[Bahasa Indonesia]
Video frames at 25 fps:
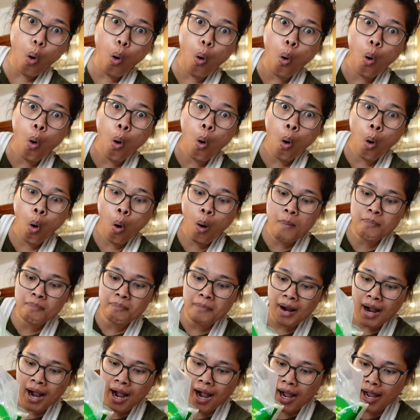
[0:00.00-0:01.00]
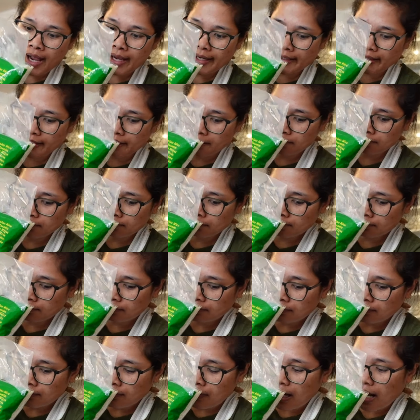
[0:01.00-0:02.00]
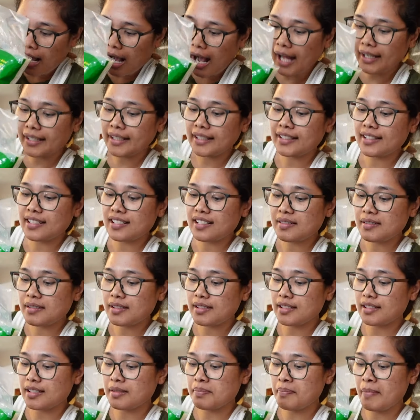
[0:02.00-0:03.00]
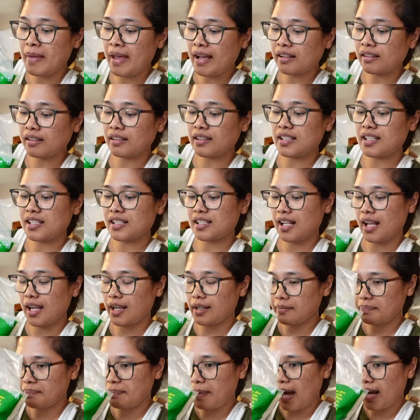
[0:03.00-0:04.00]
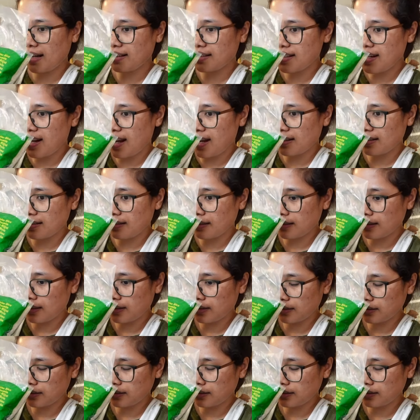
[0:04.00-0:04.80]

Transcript: oh my honey this the smell is like pandan